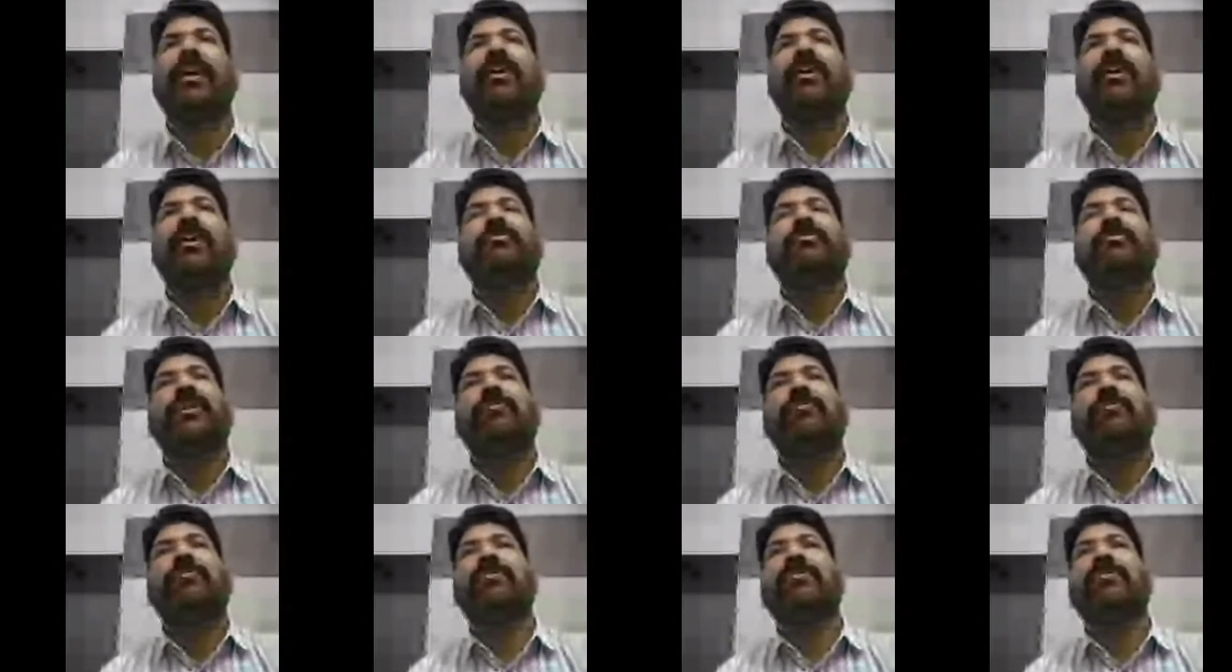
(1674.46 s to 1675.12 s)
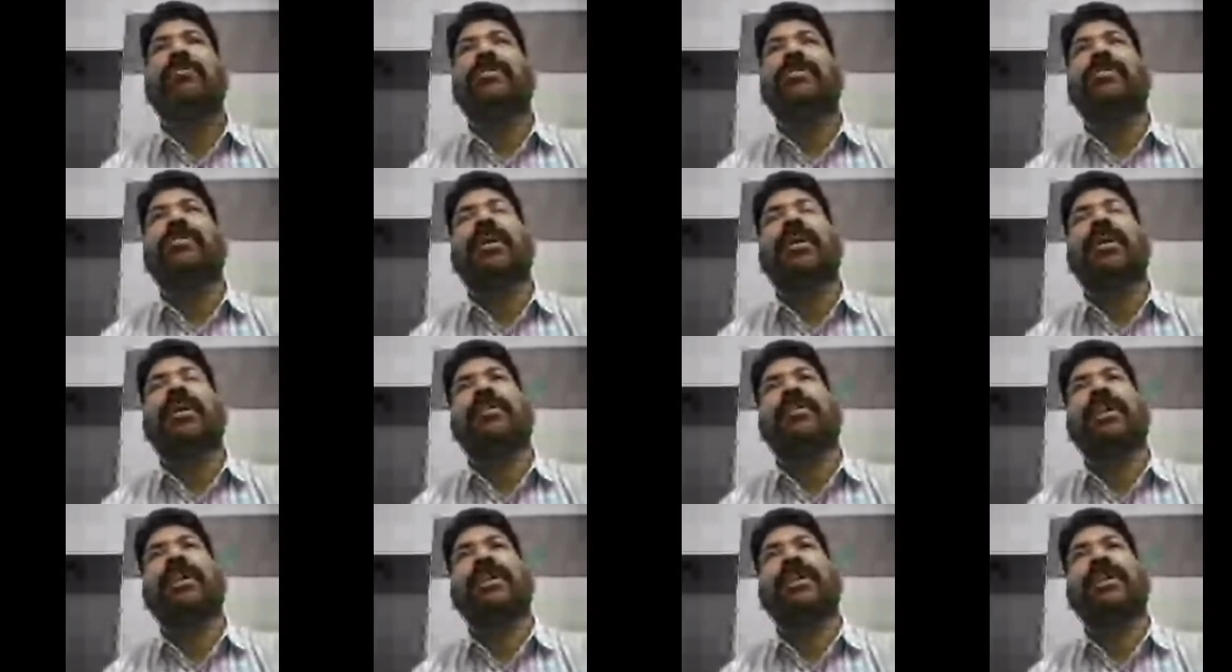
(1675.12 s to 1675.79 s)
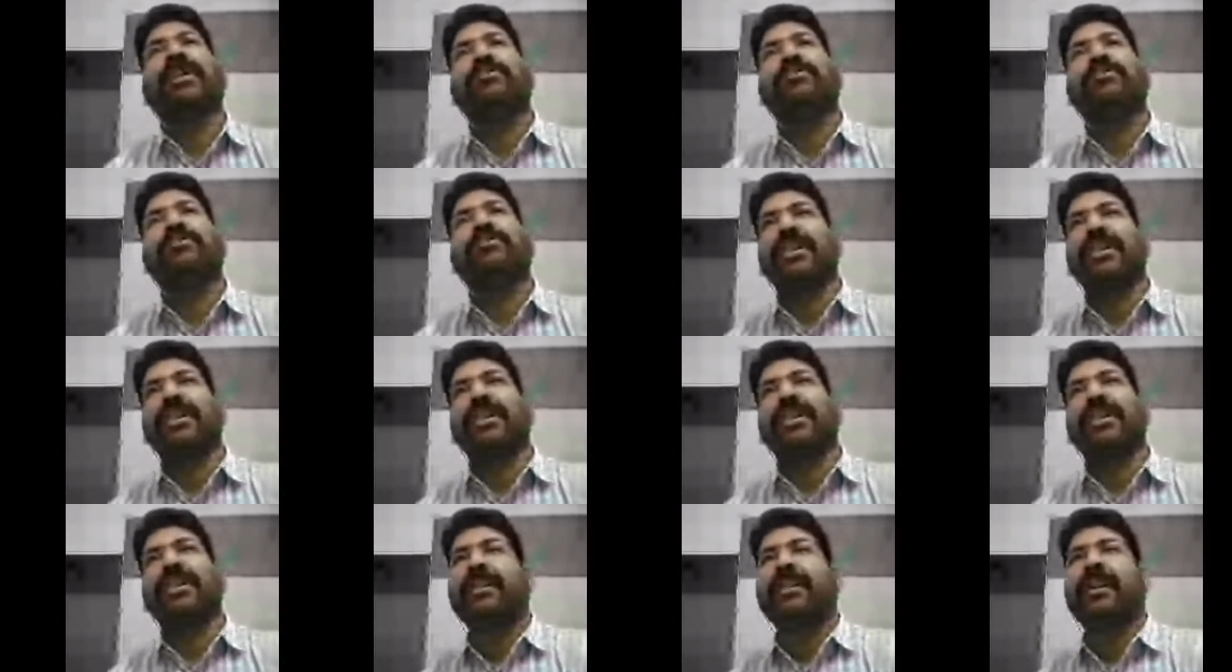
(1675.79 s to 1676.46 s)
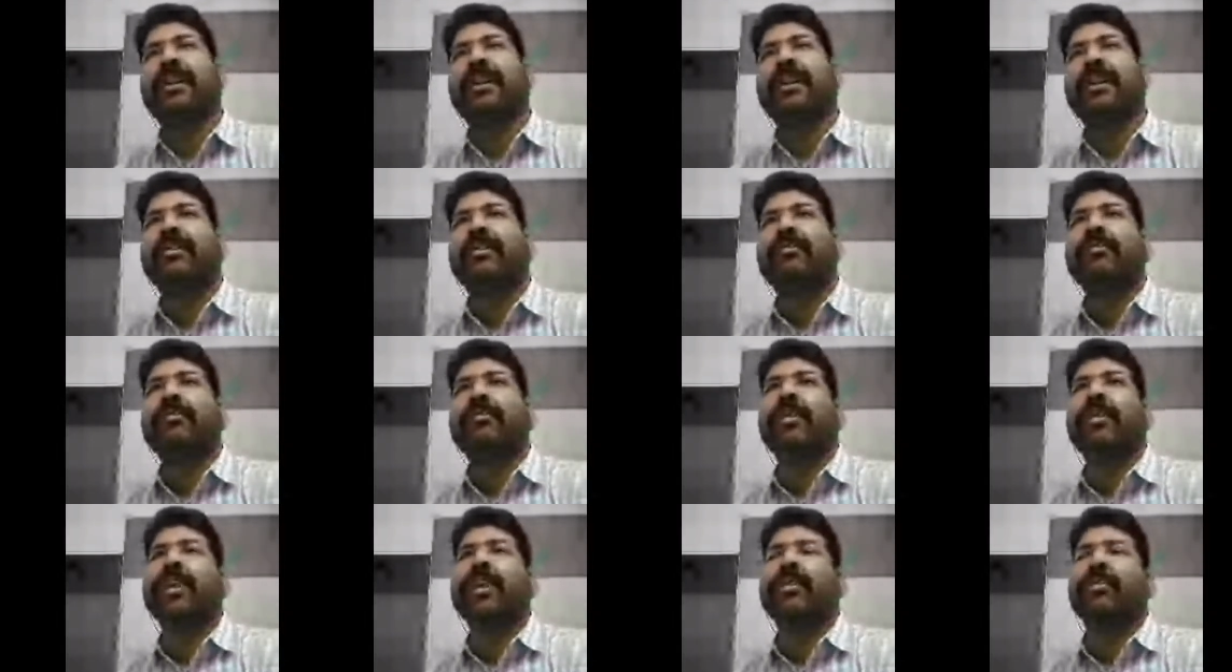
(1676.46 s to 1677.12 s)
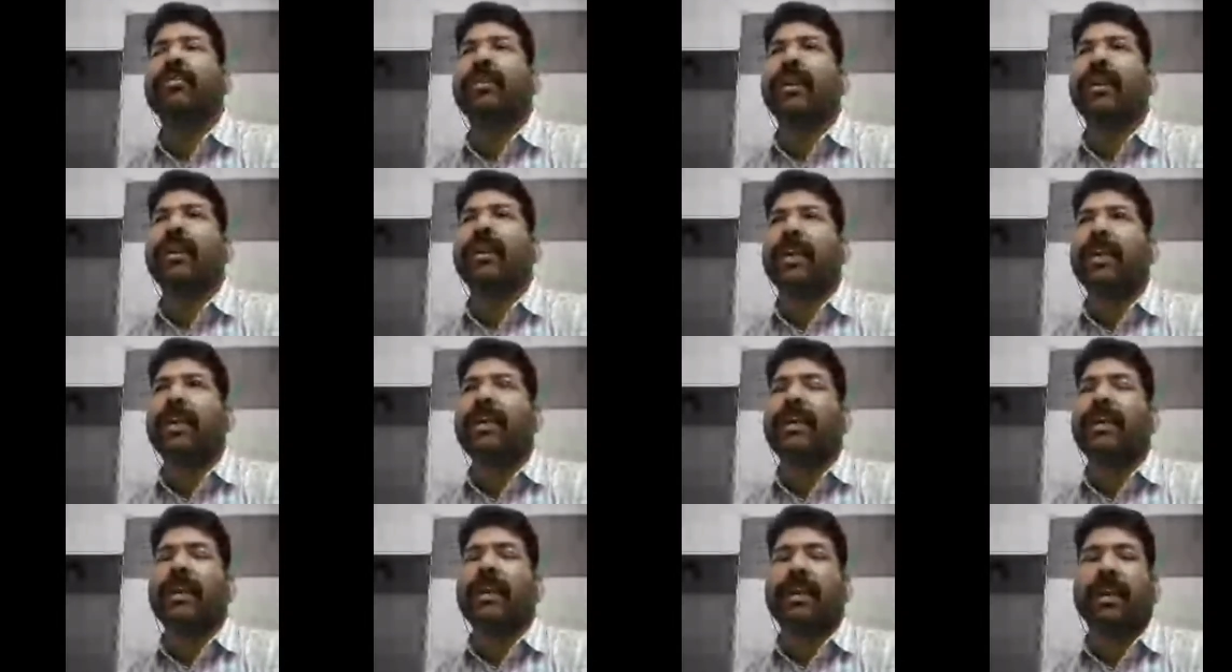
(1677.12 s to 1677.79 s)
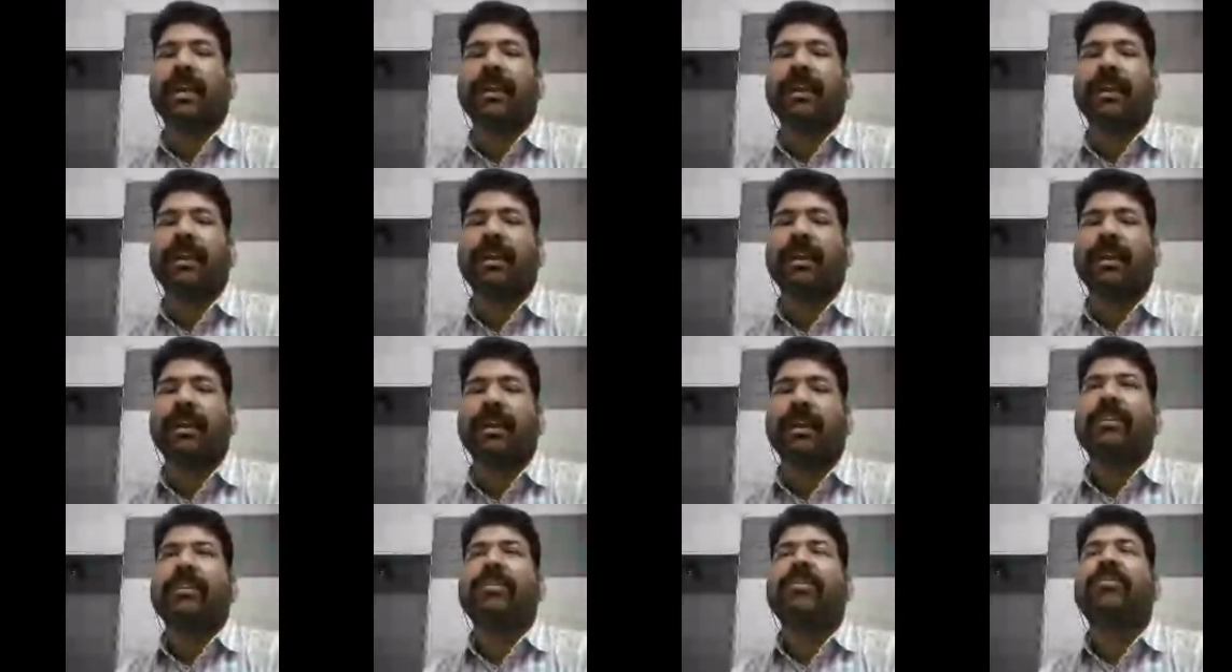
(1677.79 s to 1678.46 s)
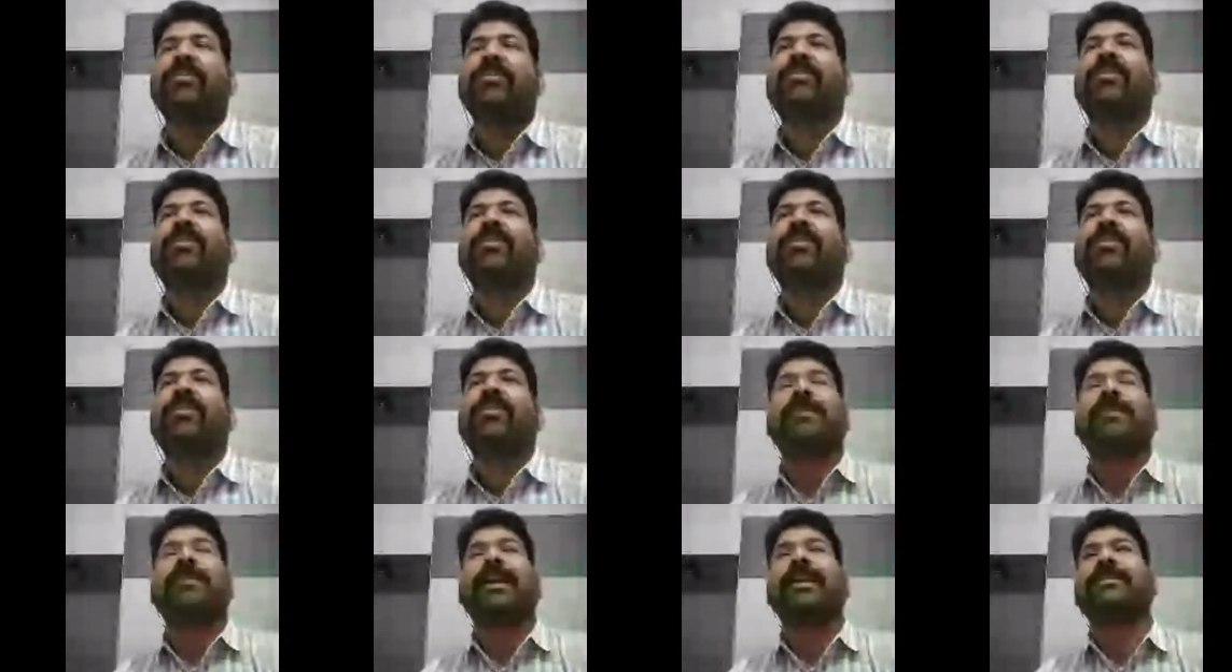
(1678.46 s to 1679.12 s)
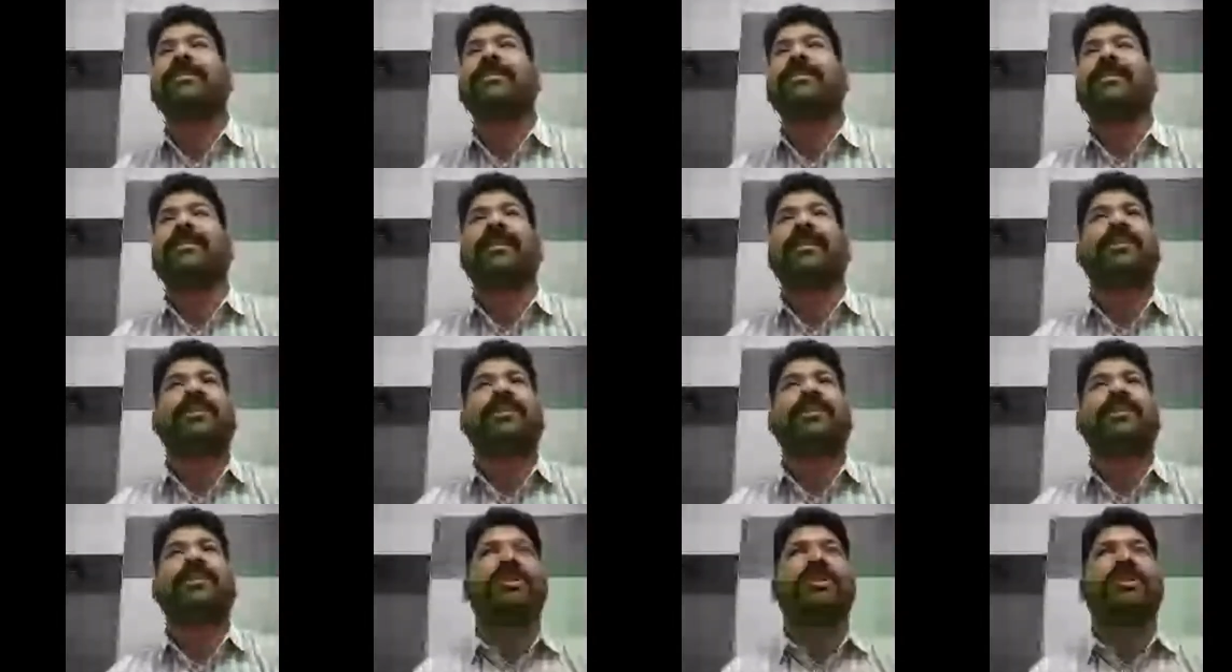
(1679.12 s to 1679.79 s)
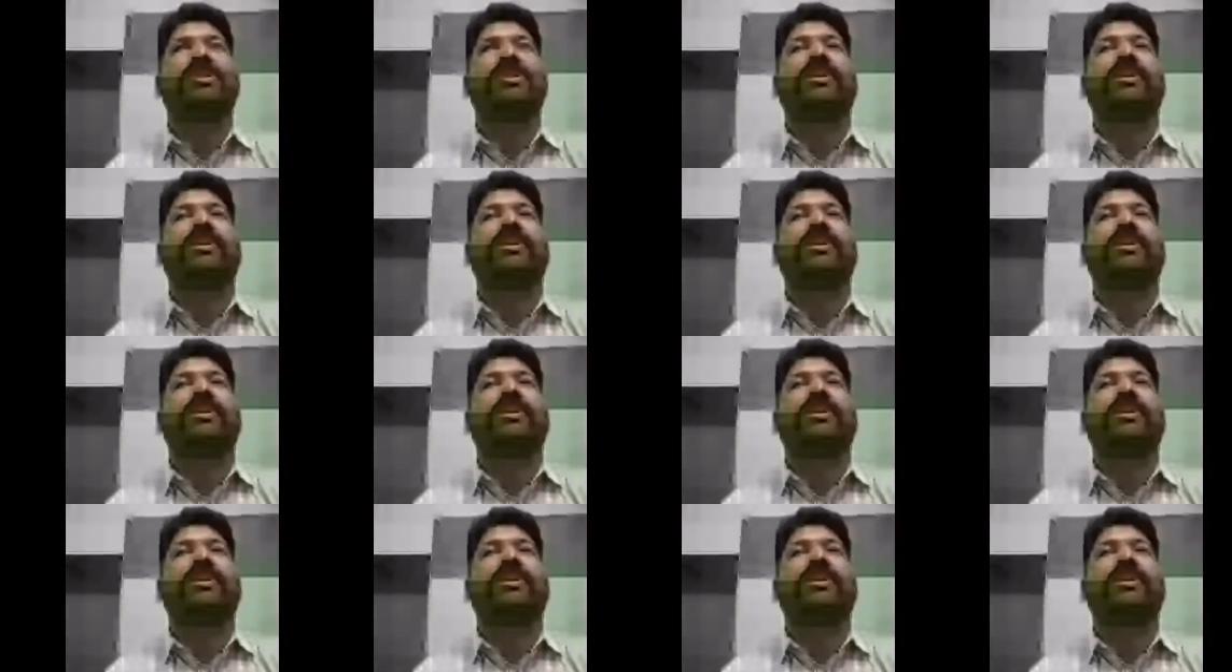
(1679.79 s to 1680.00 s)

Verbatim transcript: फिर भी मथुरा में जो मस्जिद है वो इन्होंने नहीं गिराई है तो उन्होंने अपना एक संदेश भेजा था